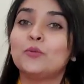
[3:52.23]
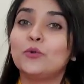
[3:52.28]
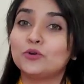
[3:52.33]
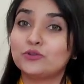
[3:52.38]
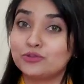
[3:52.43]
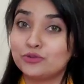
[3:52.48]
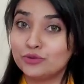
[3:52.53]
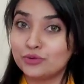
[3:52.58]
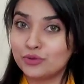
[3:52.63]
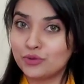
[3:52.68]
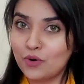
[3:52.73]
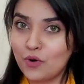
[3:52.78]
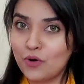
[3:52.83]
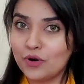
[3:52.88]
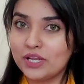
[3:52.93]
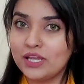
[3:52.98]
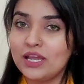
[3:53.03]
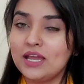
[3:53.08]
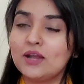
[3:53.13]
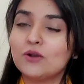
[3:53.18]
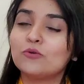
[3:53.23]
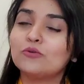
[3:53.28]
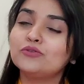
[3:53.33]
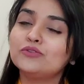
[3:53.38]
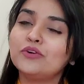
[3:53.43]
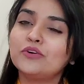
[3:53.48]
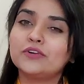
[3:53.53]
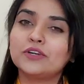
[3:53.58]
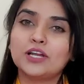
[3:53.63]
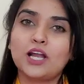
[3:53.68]
পছন্দ করে
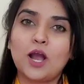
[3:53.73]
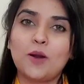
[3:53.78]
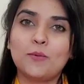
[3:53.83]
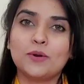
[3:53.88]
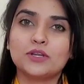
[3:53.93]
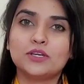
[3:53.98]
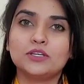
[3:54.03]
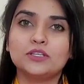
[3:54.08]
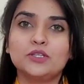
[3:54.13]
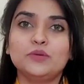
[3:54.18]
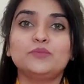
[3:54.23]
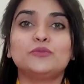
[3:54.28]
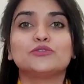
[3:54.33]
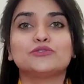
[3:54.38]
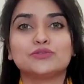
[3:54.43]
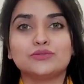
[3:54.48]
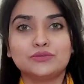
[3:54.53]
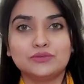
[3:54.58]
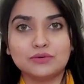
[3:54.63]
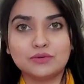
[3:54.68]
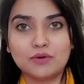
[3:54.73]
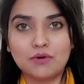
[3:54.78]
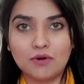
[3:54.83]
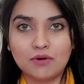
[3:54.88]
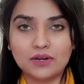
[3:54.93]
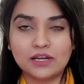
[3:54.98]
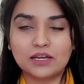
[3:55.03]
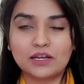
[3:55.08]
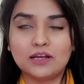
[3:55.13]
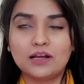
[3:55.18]
কোন ধরনের খাবার খেতে পছন্দ
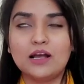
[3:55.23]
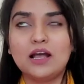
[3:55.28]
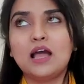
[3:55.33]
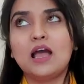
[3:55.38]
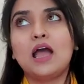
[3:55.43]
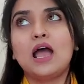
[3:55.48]
করে না